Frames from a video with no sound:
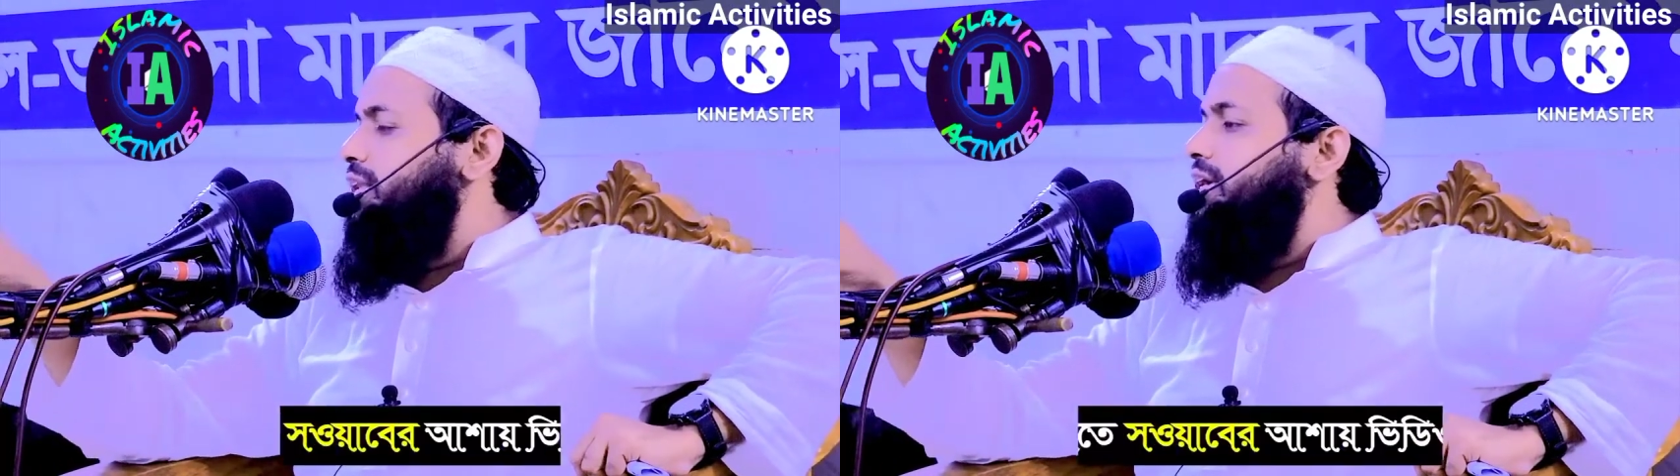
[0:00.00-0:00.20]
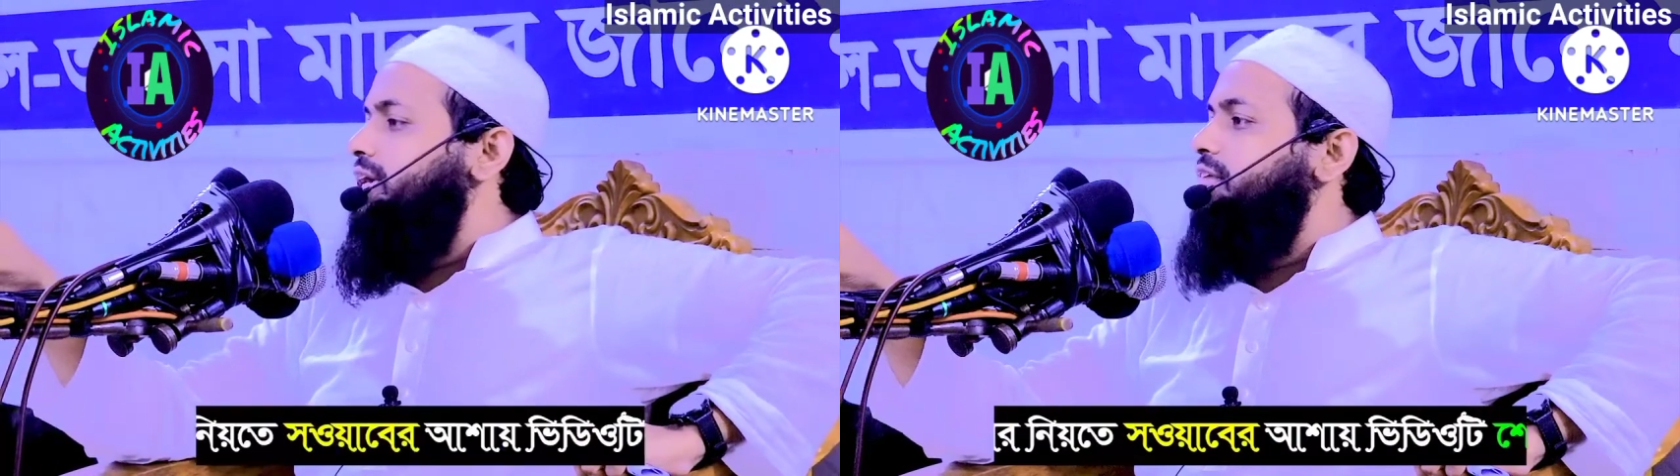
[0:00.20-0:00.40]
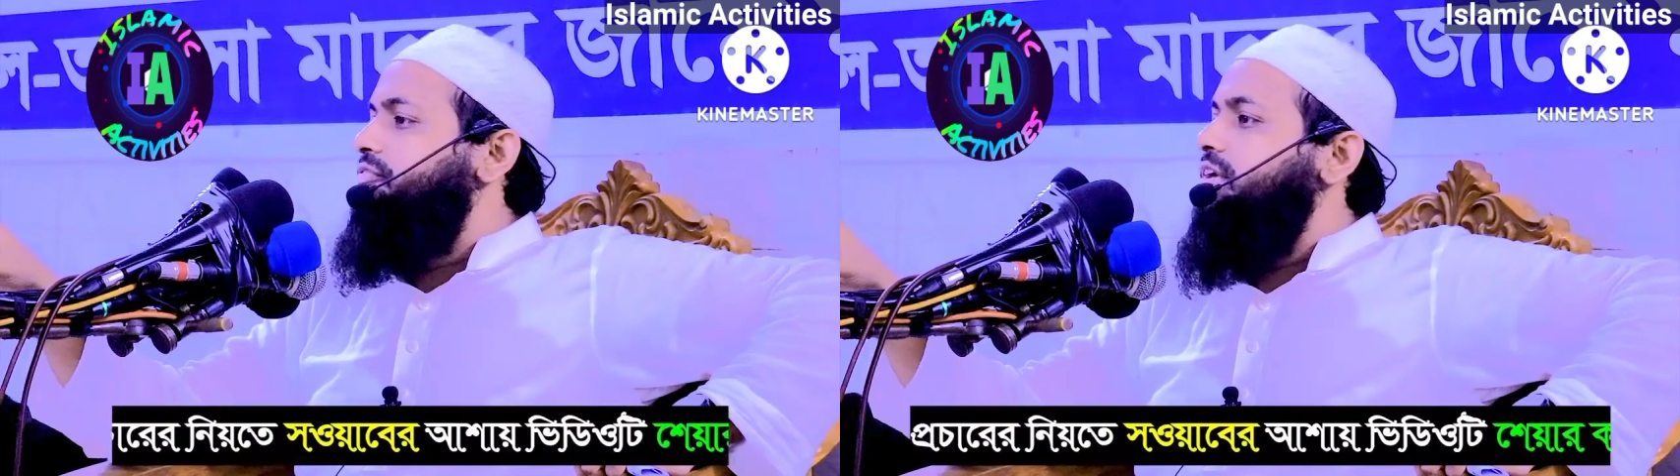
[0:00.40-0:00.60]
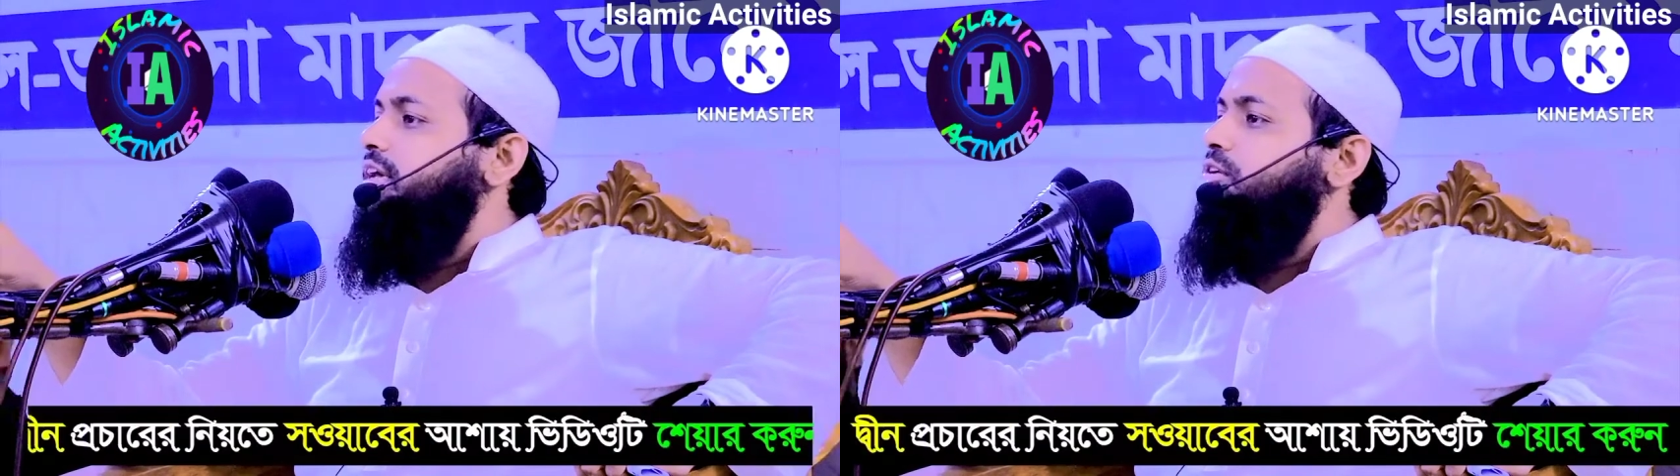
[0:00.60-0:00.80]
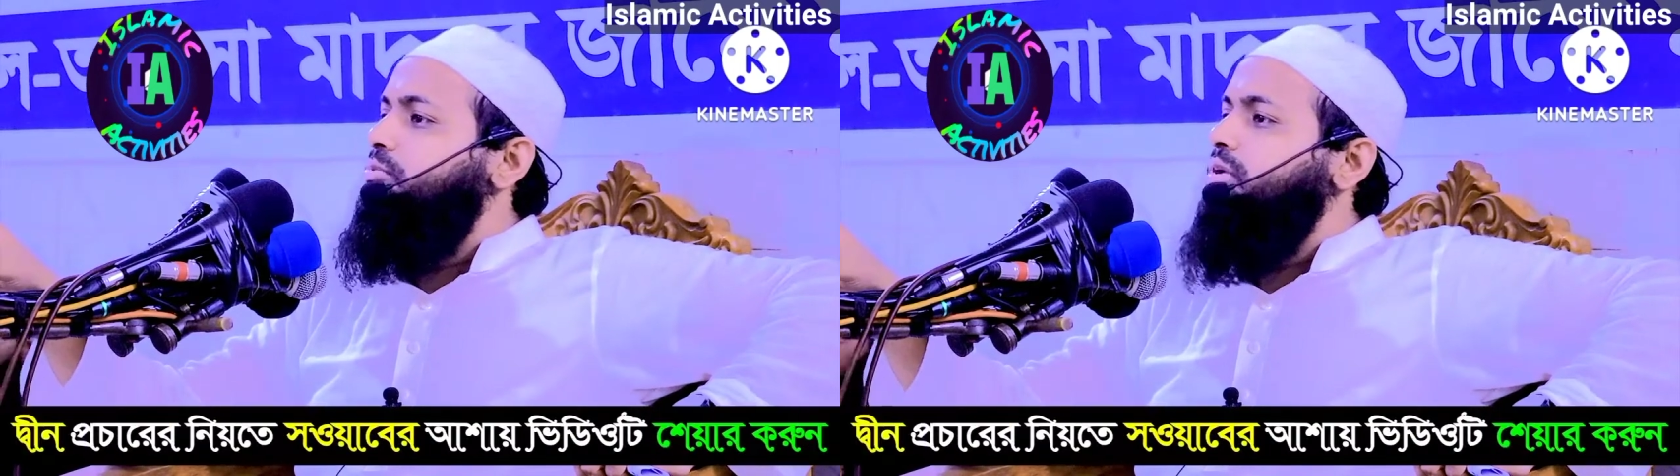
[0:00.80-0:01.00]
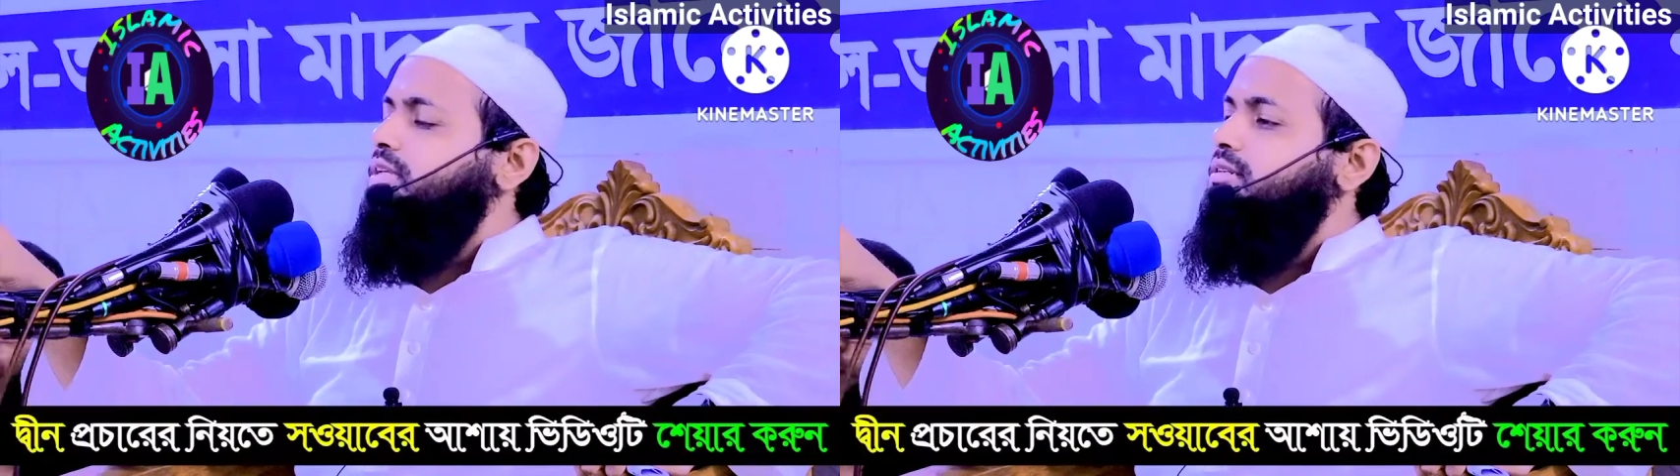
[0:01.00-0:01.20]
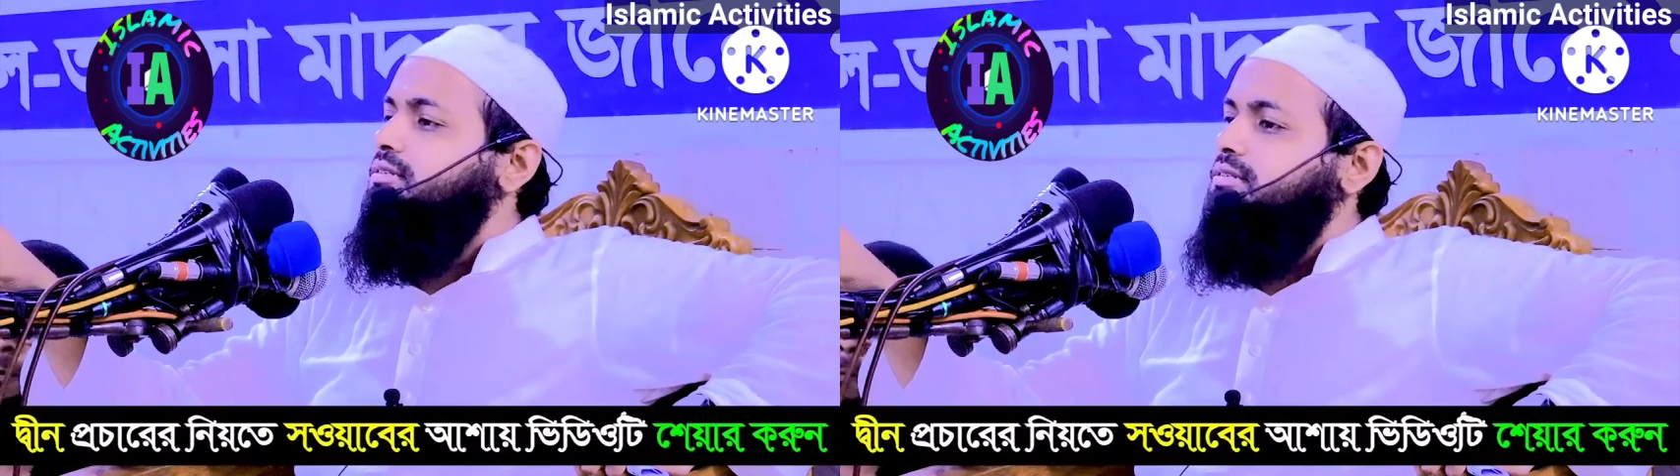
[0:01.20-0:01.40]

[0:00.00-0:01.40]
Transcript: ইলাইহি ফি ইয়াউমিন